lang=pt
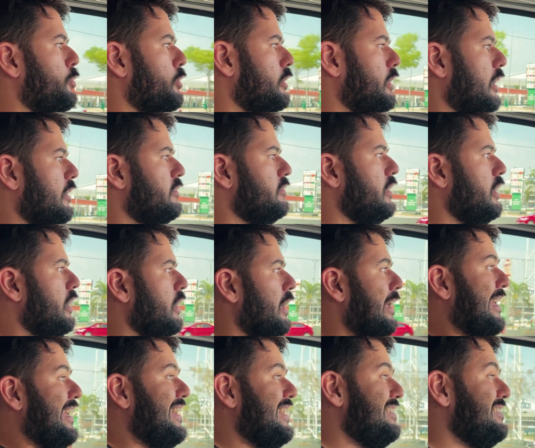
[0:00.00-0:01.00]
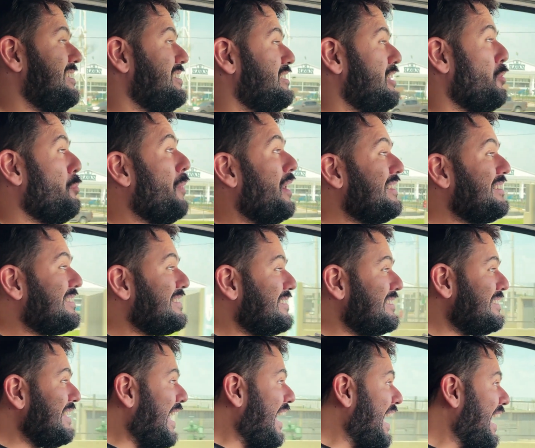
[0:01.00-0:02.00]
porque assim existem uma
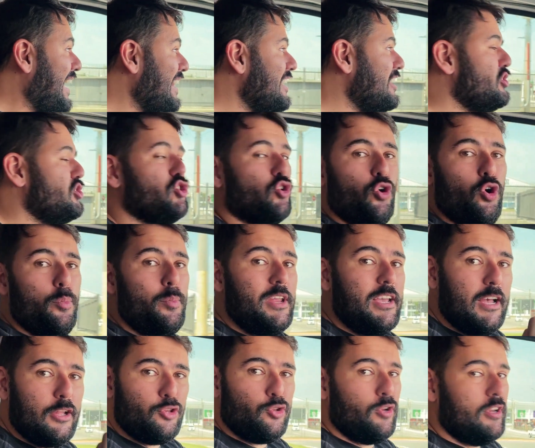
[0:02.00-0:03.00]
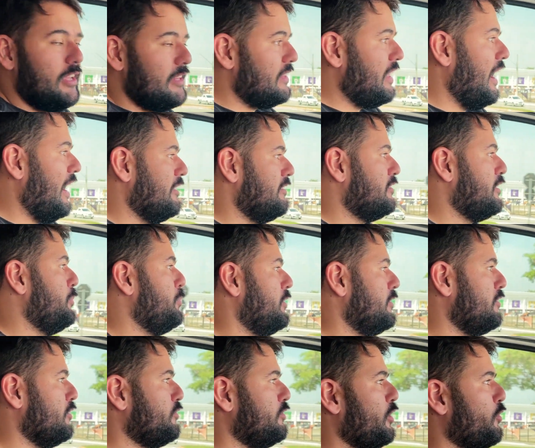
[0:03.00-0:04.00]
série de obrigatoriedades que
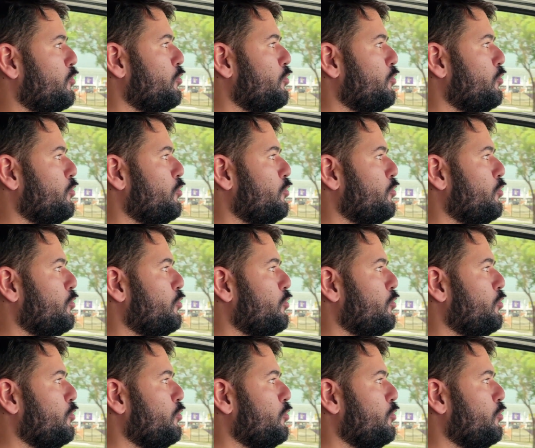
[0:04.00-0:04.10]
precisam ser